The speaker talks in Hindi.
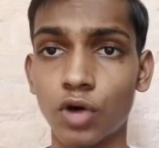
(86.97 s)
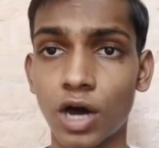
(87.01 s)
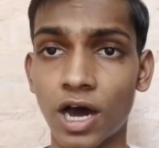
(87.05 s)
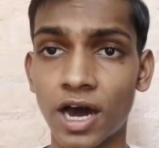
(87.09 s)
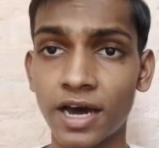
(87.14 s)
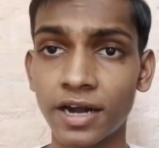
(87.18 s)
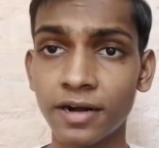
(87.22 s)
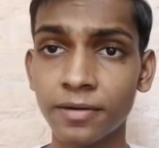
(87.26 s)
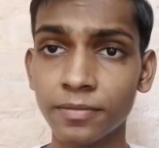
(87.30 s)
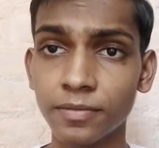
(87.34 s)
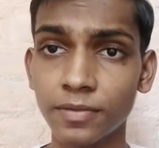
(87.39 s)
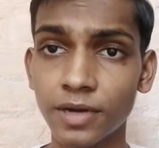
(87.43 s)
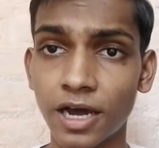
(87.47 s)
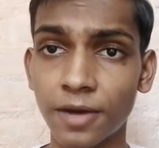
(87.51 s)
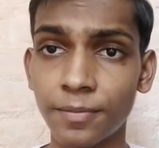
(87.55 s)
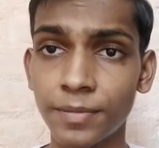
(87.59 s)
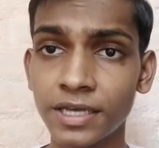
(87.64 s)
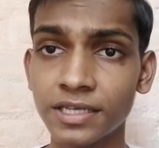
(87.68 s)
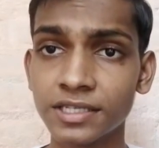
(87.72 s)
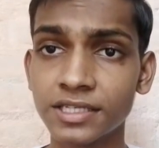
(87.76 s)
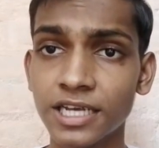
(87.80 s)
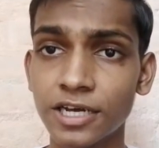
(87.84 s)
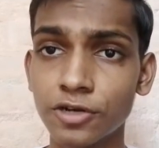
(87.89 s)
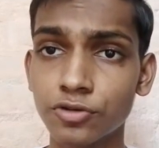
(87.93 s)
हर
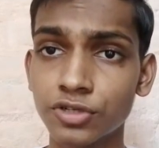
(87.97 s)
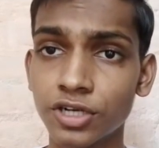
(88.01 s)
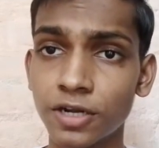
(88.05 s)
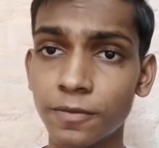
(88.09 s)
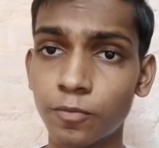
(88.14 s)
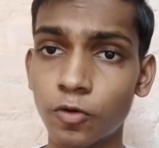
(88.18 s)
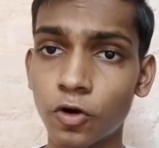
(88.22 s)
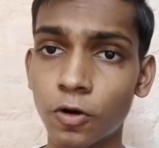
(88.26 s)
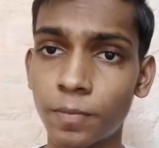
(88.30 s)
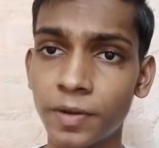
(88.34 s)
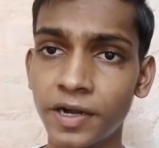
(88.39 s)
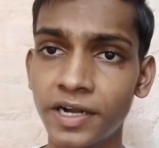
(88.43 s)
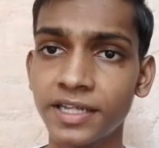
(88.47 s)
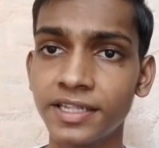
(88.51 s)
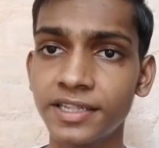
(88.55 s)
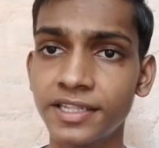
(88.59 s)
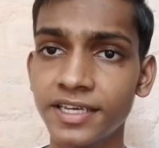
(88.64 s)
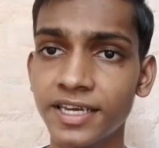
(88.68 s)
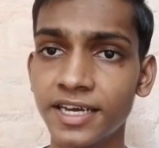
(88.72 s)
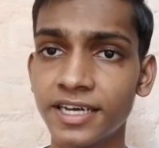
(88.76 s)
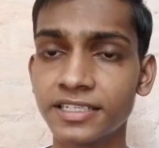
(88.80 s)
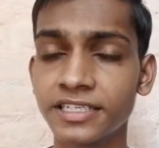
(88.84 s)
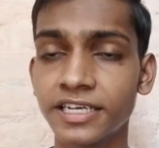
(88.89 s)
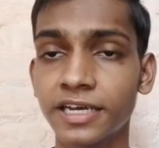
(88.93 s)
हमेशा उसने प्रॉफिट ही
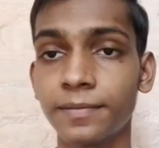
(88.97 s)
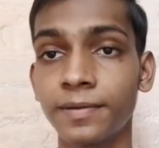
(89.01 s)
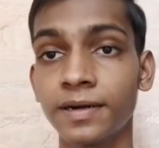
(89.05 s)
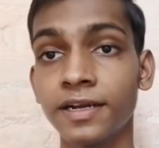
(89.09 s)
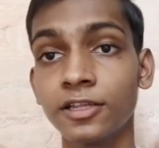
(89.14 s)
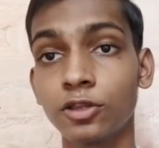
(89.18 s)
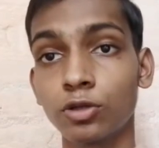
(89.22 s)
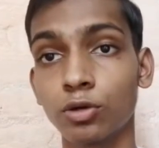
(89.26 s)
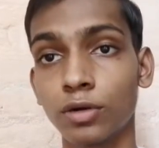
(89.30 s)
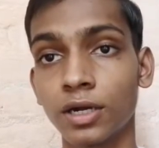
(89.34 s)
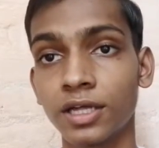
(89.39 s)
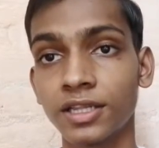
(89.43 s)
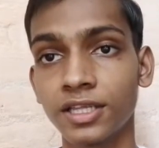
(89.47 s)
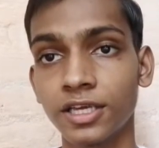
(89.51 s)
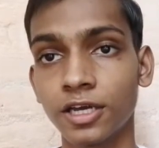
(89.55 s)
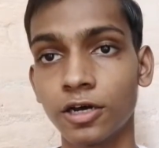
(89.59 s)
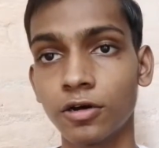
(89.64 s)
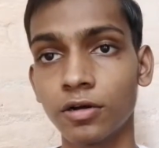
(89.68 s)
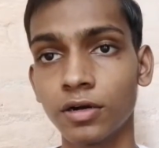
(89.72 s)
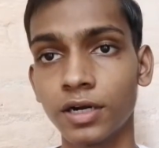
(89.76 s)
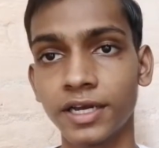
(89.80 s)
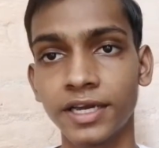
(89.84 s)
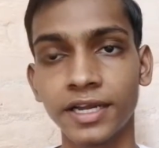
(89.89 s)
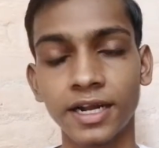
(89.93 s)
दिया है चाहे भले थोड़ा दिया
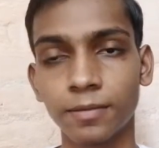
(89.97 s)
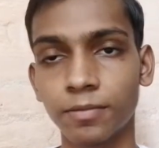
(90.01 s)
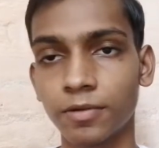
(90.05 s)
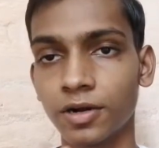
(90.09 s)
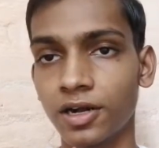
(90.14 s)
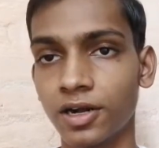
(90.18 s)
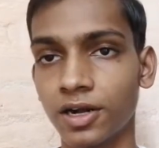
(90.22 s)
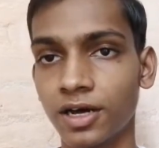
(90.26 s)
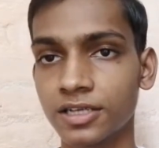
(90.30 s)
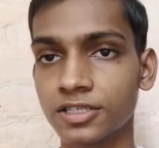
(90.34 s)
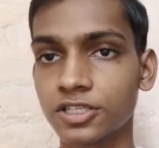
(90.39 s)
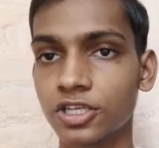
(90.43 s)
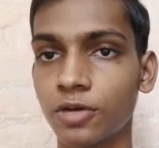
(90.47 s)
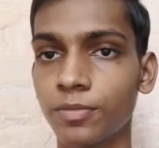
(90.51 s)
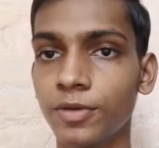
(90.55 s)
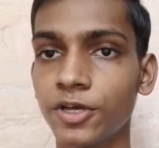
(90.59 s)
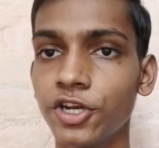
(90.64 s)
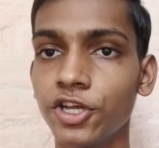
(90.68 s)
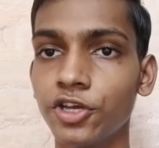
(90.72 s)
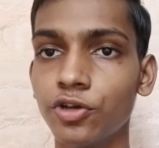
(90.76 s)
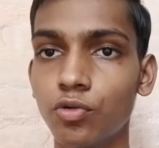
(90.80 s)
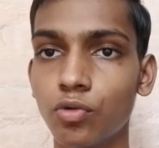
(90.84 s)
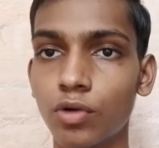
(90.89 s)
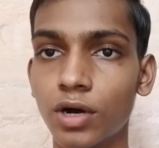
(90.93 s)
हो लेकिन आपका लॉस
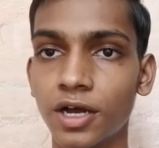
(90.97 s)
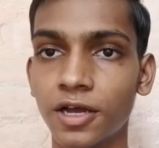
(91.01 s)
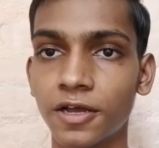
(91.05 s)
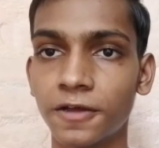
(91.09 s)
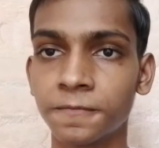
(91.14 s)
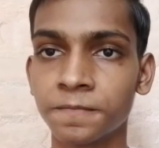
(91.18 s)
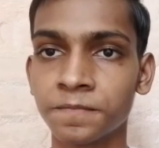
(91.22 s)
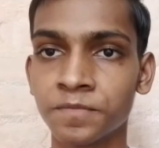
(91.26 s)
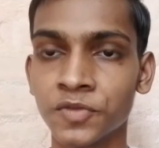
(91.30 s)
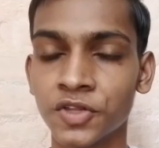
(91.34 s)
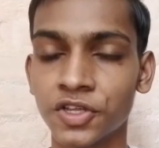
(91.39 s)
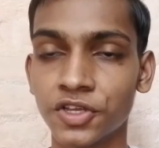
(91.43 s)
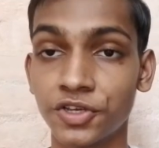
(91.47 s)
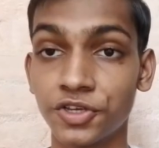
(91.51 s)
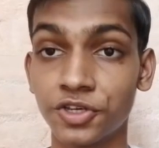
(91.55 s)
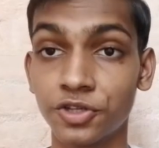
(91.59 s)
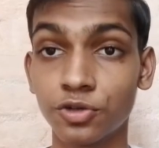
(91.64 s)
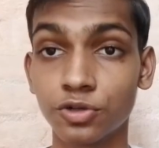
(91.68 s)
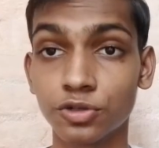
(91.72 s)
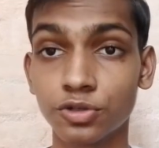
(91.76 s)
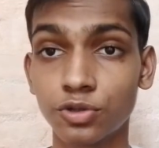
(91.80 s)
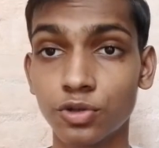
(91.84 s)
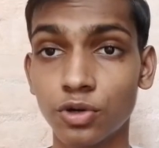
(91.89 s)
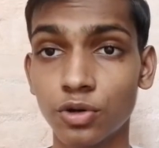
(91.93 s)
कभी नहीं हुआ है ये
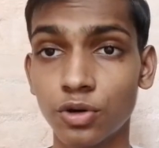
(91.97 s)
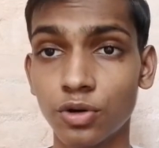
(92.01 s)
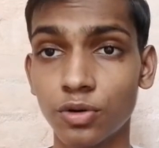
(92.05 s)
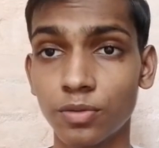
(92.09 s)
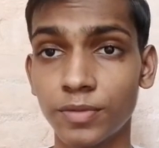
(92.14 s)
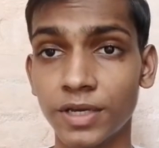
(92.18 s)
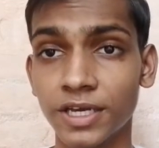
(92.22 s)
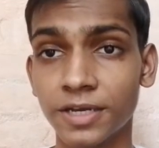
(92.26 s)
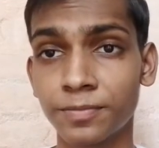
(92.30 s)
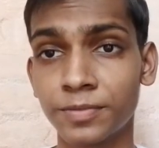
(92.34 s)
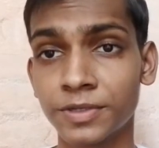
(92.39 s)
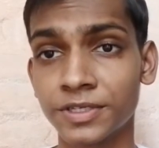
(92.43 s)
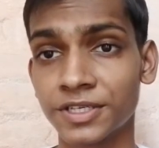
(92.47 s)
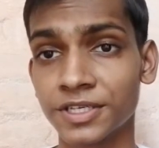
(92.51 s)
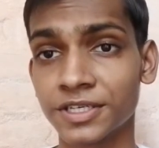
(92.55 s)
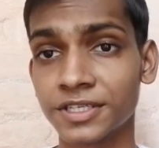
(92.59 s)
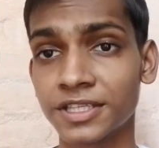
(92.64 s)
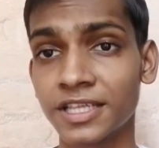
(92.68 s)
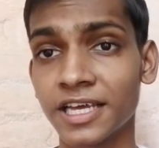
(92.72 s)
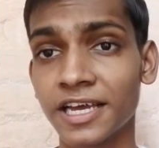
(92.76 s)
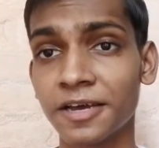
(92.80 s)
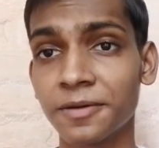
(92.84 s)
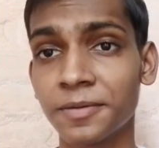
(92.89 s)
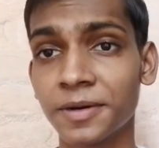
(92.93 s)
दोस्तों एक
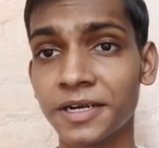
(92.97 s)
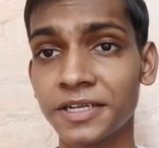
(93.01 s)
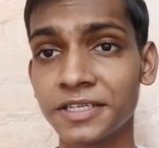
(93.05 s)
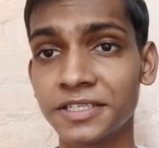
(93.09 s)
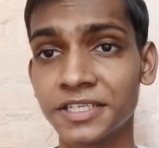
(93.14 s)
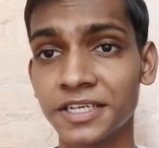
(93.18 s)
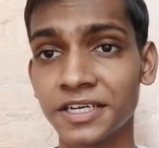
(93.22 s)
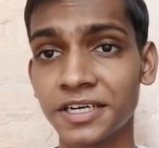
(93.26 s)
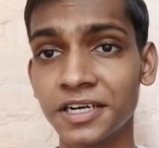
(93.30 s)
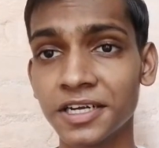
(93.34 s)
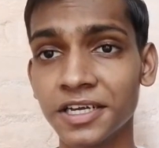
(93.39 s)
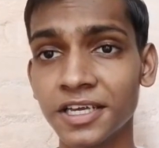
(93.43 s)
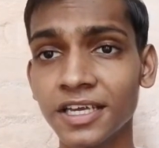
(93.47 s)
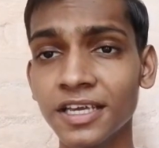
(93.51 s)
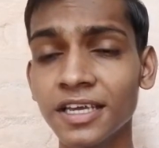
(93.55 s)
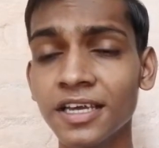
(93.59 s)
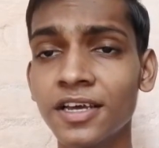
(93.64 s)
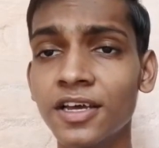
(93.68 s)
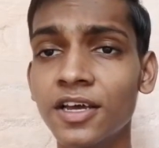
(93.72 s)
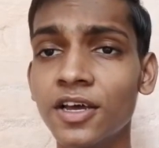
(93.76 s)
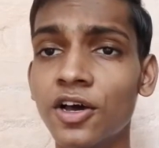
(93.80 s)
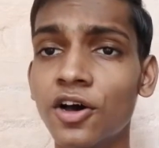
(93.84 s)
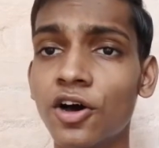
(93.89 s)
विशेषता है हमारे चैनल की